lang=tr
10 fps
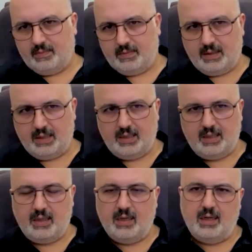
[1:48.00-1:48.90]
yani
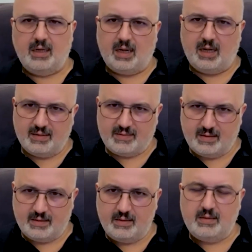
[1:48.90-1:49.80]

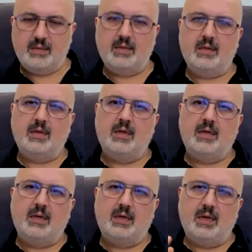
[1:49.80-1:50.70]
6
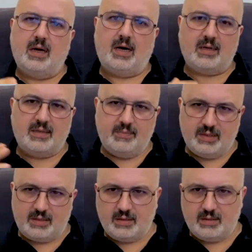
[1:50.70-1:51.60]
e, e, artı
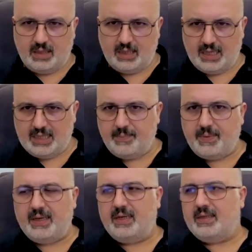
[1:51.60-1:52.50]
1
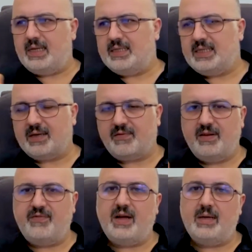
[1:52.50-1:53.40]
HDP'nin destek
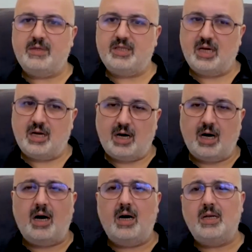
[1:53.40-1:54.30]
verip vermeyeceği
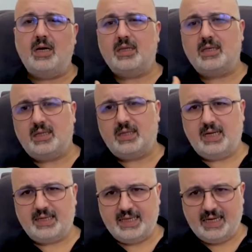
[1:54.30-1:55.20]
hala
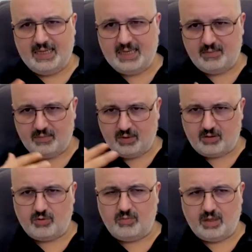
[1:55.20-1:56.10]
gitler geller
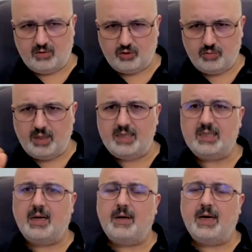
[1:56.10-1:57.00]
mevzu bahis
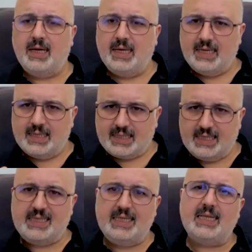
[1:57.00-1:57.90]
ama
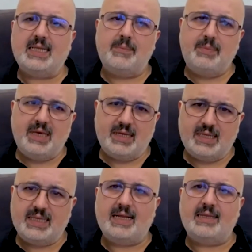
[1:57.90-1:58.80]
kesinlikle bir
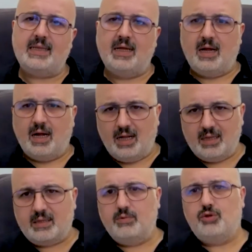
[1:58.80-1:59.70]
yerinden
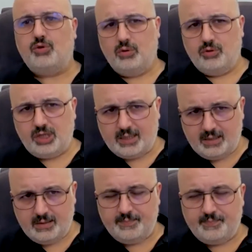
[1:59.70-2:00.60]
6,5
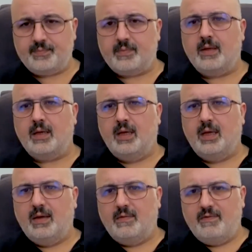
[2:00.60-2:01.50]
olacak.
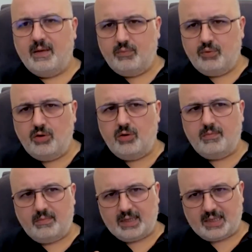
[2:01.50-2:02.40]
Ve bu
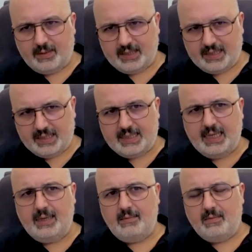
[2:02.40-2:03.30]

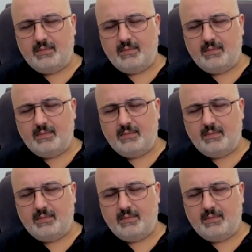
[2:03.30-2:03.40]
matematikte